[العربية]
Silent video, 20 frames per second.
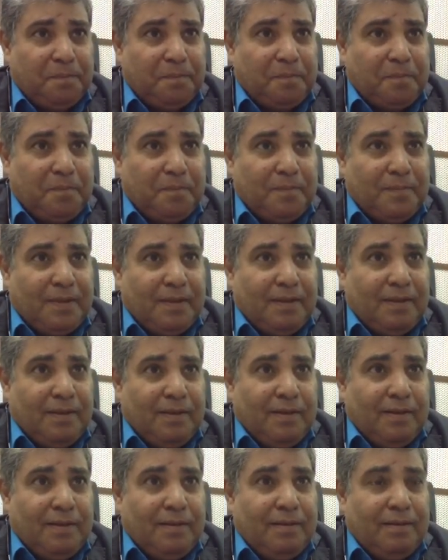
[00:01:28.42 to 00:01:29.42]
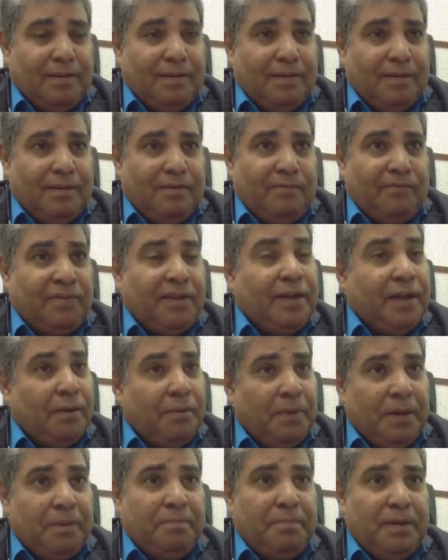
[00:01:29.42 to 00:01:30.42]
اه في الجواب في
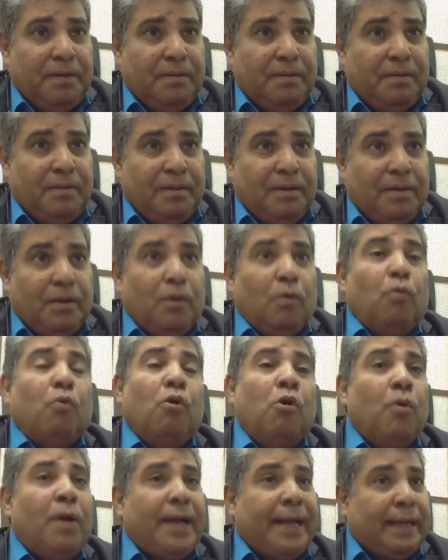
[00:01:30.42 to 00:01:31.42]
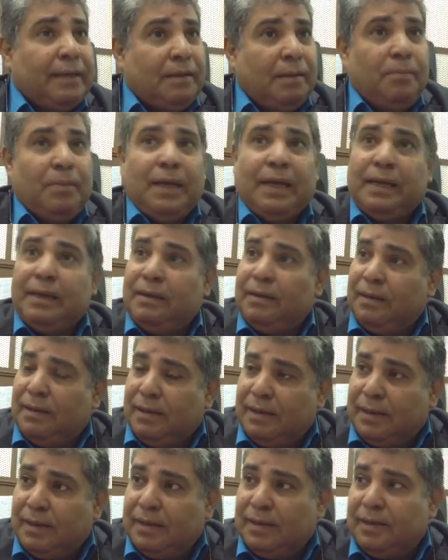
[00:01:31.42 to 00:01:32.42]
الجواب وهو كتب
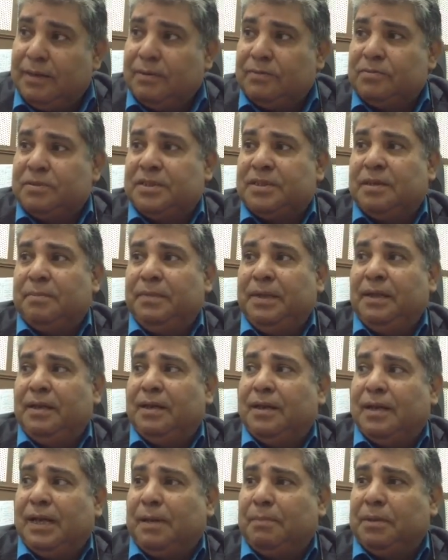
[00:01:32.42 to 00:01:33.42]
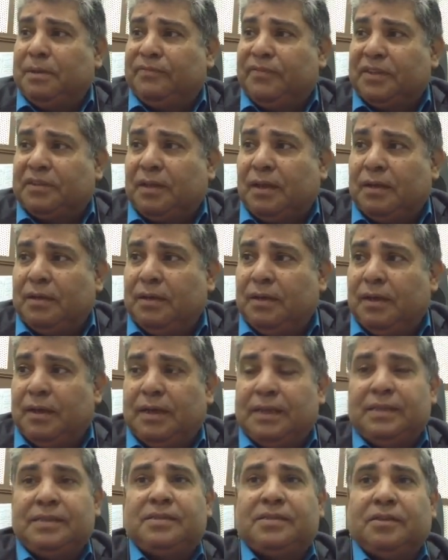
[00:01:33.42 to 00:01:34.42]
قال آه، الزميل احمد فتح الله
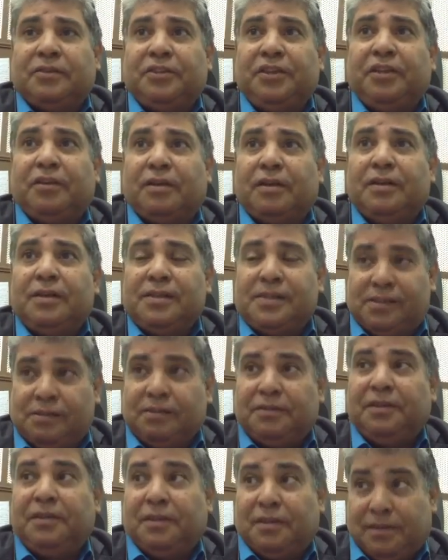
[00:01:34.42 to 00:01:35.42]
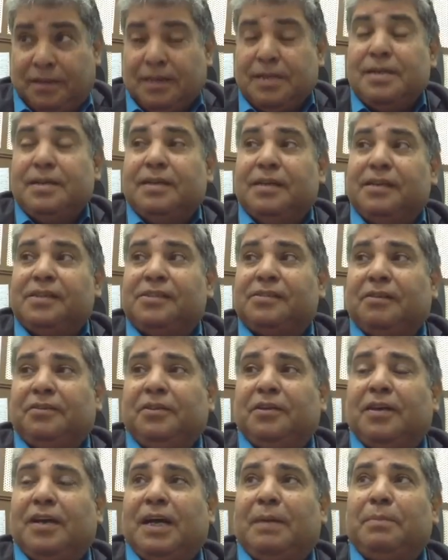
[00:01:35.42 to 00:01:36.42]
الزميل قال عليك آه، الصديق, الصديق
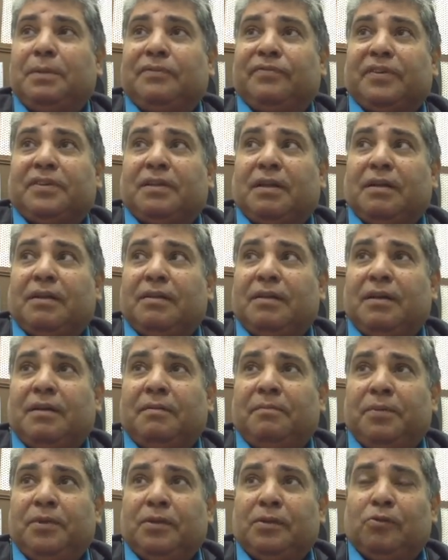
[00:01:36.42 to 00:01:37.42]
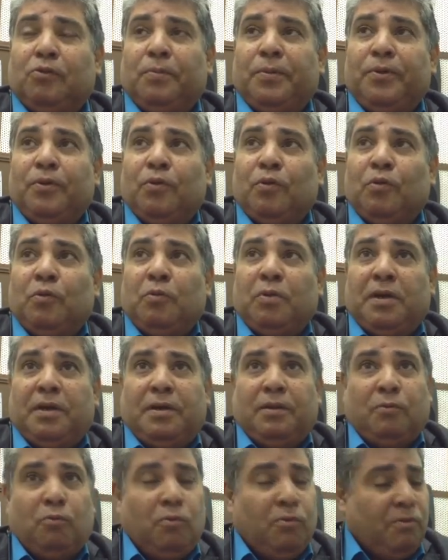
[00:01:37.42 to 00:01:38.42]
الصديق احمد فتح الله بيطلب ان
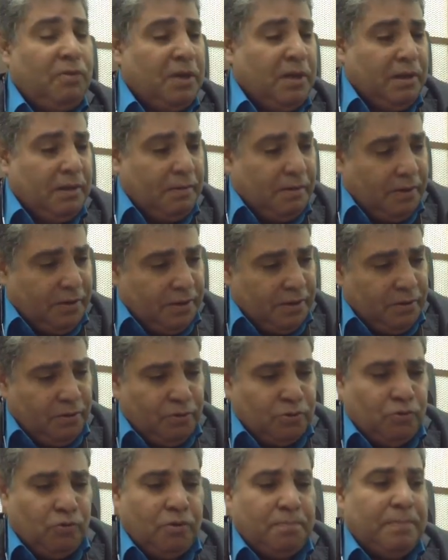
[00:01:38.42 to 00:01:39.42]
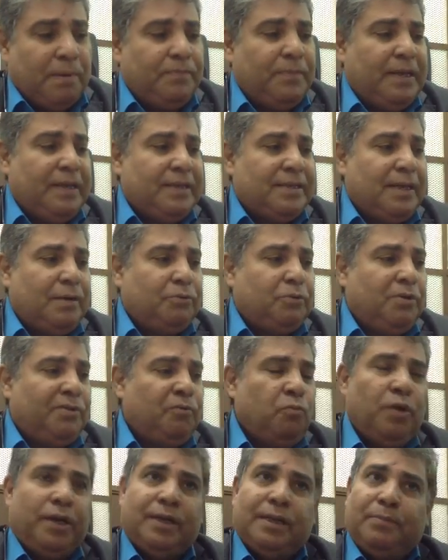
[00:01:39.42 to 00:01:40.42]
هو يزور مبنى الاذاعه
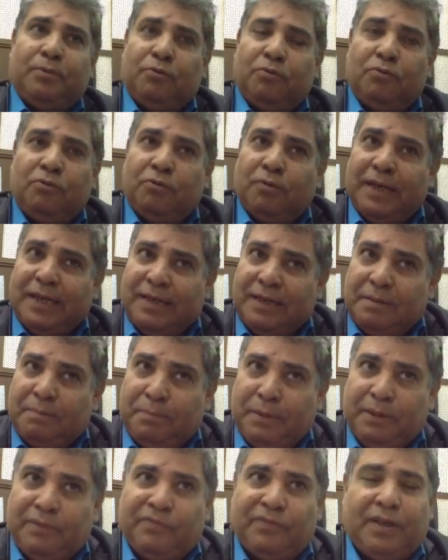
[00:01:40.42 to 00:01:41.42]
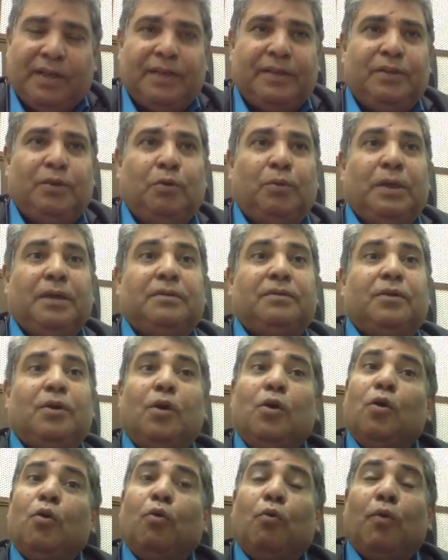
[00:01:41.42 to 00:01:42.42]
واحنا بنقول له اهلا بيك في اي وقت
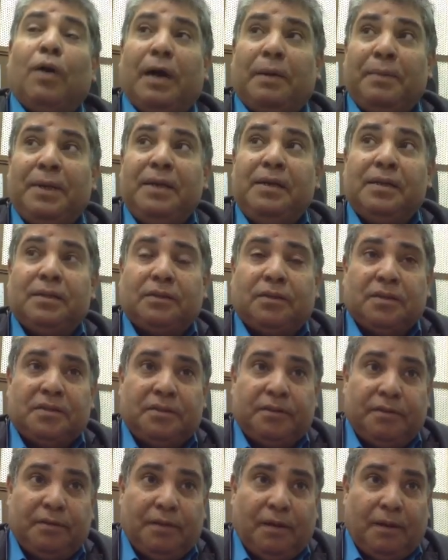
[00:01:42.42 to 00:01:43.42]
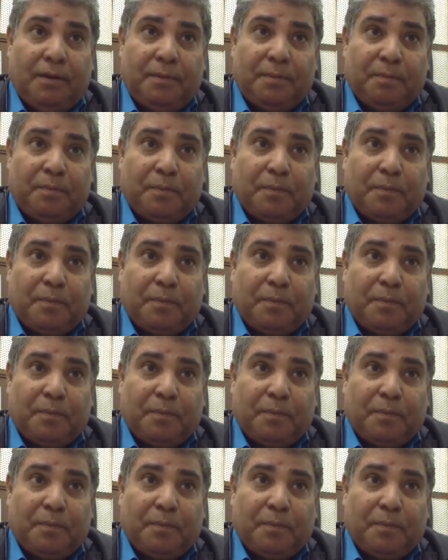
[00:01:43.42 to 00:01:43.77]
وعمل لي التصريح